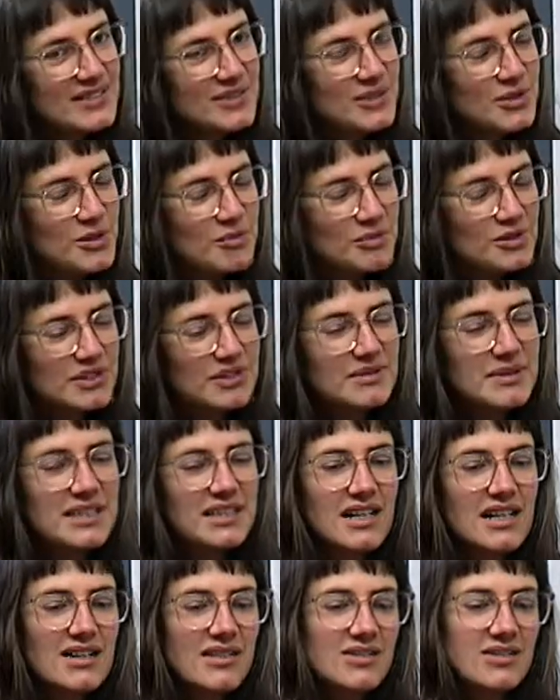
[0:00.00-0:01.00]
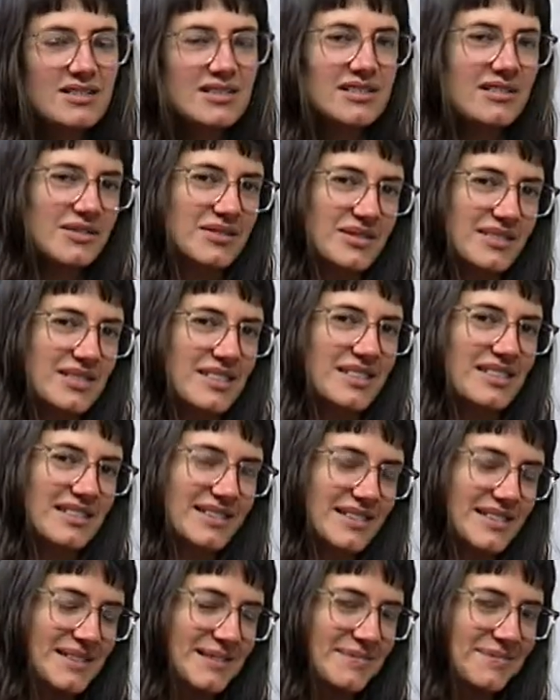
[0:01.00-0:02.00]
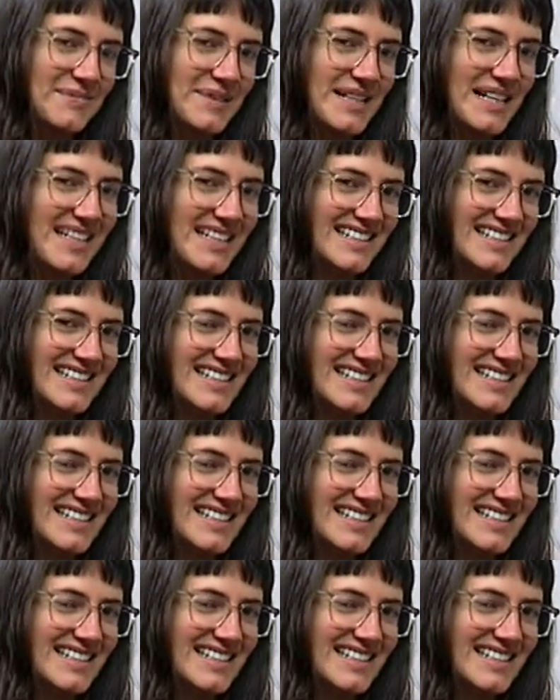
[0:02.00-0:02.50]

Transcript: son cupos limitados, entonces pilas